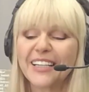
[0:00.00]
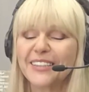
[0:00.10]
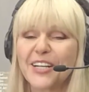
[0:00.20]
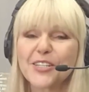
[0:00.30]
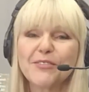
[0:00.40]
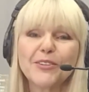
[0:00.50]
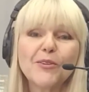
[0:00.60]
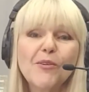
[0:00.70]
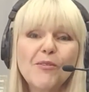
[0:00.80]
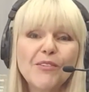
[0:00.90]
нашего
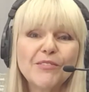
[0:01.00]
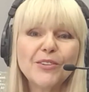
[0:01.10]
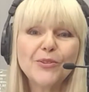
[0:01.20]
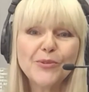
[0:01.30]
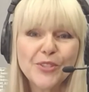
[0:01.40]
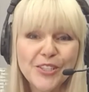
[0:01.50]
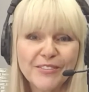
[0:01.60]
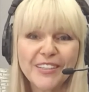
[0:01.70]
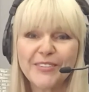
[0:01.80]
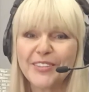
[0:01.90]
нового
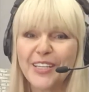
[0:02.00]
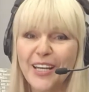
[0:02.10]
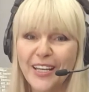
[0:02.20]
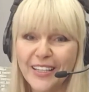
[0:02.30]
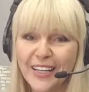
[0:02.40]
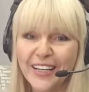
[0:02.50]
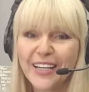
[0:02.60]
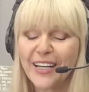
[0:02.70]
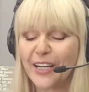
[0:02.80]
ведущего Евгения,